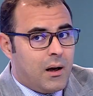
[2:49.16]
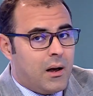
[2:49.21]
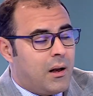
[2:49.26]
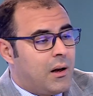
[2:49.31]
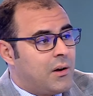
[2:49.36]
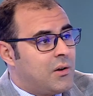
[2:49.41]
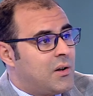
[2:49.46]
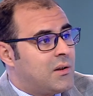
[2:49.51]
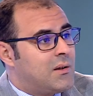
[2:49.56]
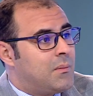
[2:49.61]

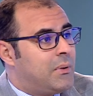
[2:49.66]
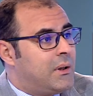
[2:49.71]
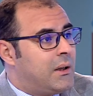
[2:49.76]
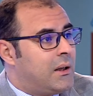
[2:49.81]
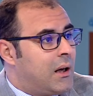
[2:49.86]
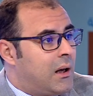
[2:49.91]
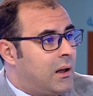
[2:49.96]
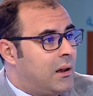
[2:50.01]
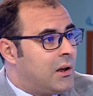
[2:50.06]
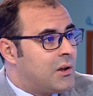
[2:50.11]
خرجت
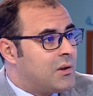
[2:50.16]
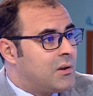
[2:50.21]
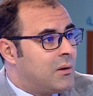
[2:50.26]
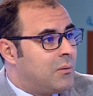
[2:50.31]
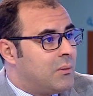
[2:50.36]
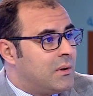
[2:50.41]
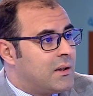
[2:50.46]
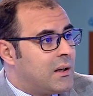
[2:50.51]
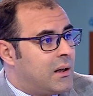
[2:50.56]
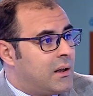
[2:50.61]
به اللجنة
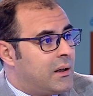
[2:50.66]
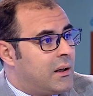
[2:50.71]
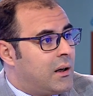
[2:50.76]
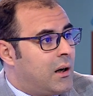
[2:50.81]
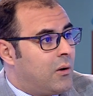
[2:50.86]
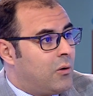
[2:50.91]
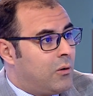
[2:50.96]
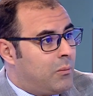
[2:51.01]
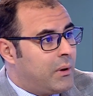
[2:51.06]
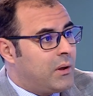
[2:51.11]
الوزارية
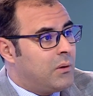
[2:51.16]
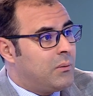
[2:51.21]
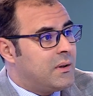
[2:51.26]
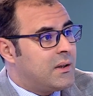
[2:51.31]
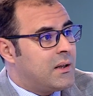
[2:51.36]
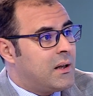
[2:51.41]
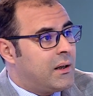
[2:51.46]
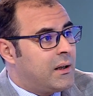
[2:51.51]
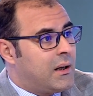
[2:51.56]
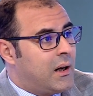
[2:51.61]
أو البي
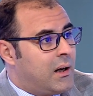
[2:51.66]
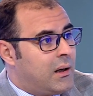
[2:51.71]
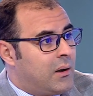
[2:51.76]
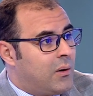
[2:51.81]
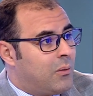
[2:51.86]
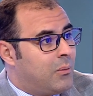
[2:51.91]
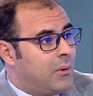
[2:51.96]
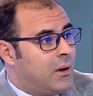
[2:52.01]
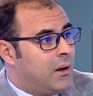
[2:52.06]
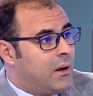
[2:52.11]
وزارية
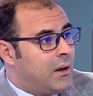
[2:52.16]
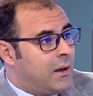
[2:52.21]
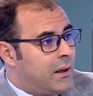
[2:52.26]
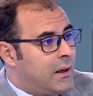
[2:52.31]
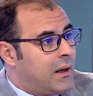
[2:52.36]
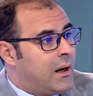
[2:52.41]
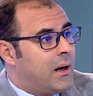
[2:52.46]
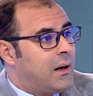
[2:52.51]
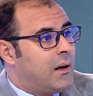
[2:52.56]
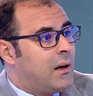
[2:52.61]
اليوم
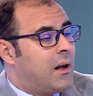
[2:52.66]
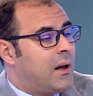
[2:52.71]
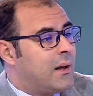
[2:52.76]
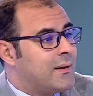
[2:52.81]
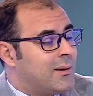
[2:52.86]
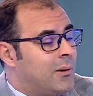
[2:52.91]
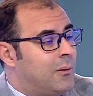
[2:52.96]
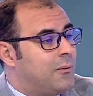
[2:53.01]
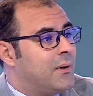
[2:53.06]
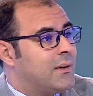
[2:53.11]
هي أنها
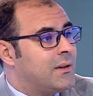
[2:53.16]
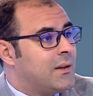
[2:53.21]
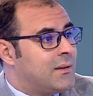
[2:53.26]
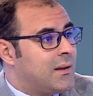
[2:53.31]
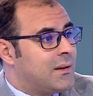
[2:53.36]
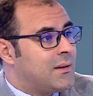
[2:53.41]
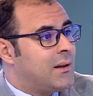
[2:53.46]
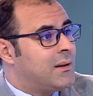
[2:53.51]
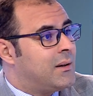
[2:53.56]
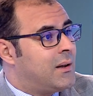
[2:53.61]
سوف
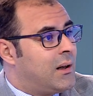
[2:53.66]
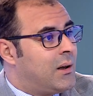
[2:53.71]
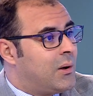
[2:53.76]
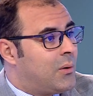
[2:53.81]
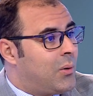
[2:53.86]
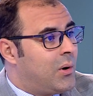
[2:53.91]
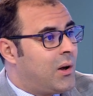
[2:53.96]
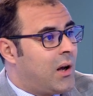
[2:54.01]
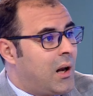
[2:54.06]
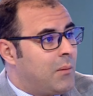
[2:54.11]
تتصدى
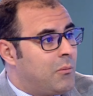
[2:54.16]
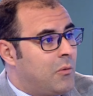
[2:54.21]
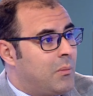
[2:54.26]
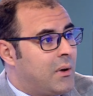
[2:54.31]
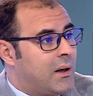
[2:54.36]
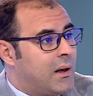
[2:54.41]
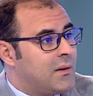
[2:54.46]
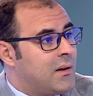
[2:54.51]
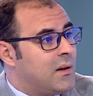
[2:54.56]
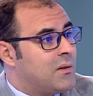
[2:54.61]
لكل
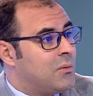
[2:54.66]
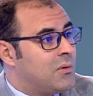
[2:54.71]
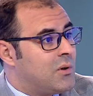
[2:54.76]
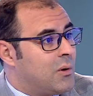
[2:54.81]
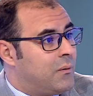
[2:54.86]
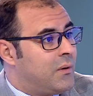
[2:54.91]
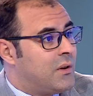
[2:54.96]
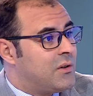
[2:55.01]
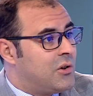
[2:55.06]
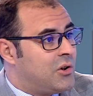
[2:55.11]
الممارسات
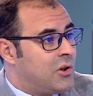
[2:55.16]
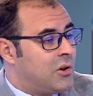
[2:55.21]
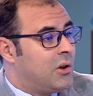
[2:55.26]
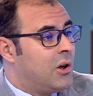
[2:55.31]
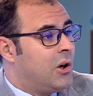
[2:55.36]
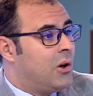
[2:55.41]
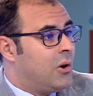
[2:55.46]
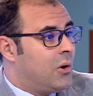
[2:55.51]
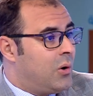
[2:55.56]
وسوف تجد